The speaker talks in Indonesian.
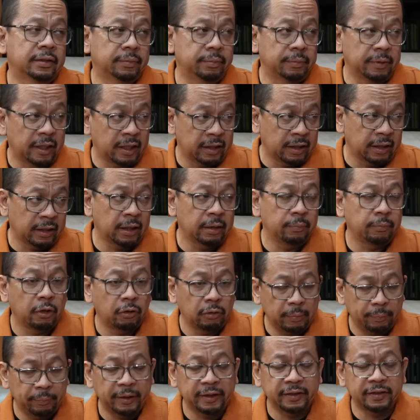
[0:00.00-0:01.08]
mm -hmm. mengatakan
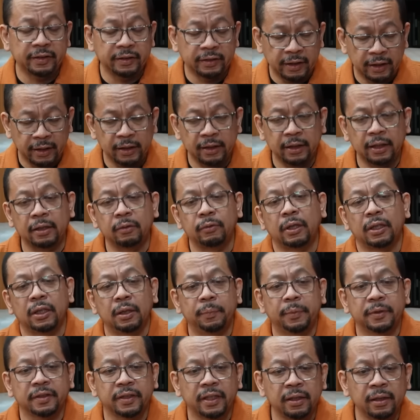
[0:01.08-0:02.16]
bahwa, bahwa presiden dan wakil
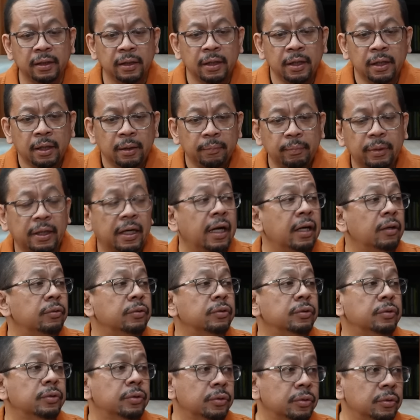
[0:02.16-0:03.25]
presiden berhak
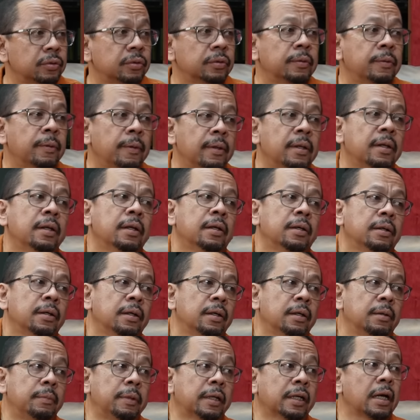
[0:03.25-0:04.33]
untuk
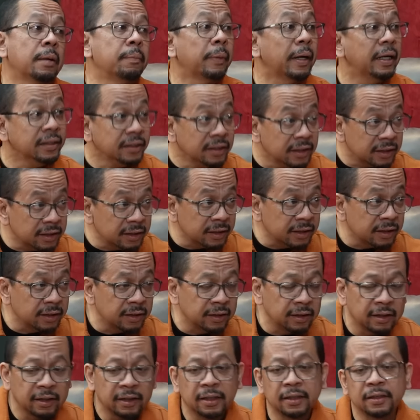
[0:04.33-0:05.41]
uh, berkampanye,
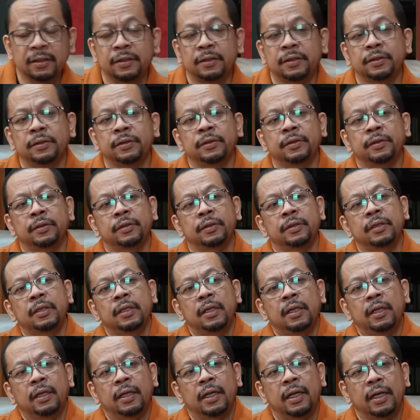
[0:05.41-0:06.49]
ya, gitu. Ya.
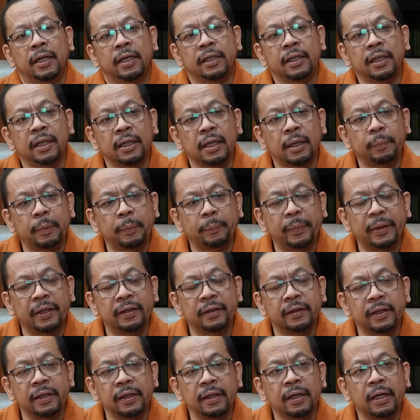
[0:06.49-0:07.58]
Nah, ini kenapa
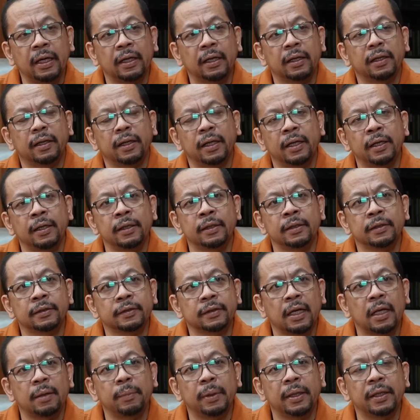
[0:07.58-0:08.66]
penting? Karena
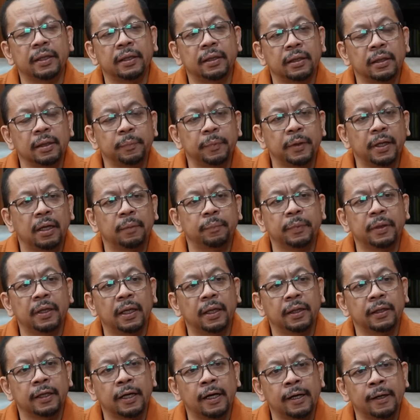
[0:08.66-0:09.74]
selama ini
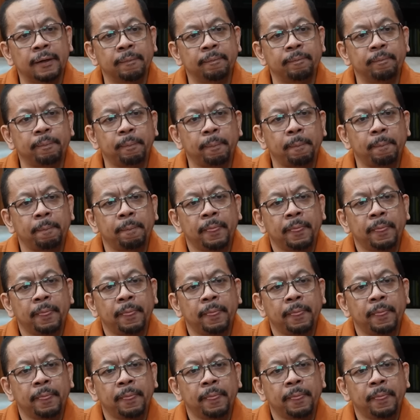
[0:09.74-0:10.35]
pihak-pihak yang